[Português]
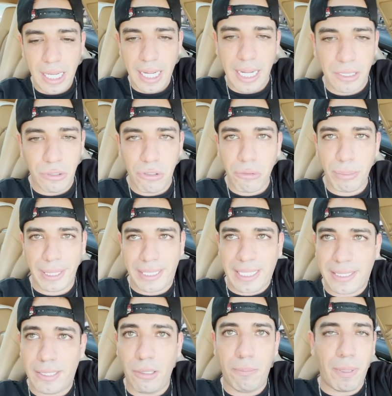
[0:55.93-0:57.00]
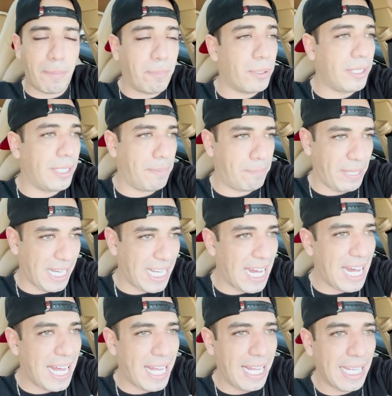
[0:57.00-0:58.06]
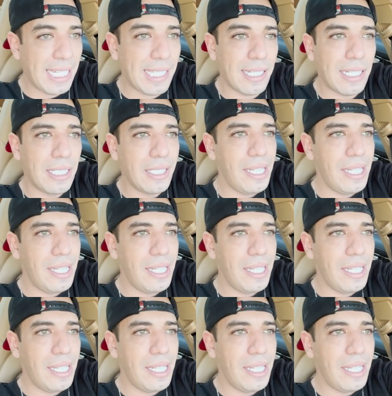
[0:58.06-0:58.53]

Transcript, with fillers: a documentação para poder pegar ela,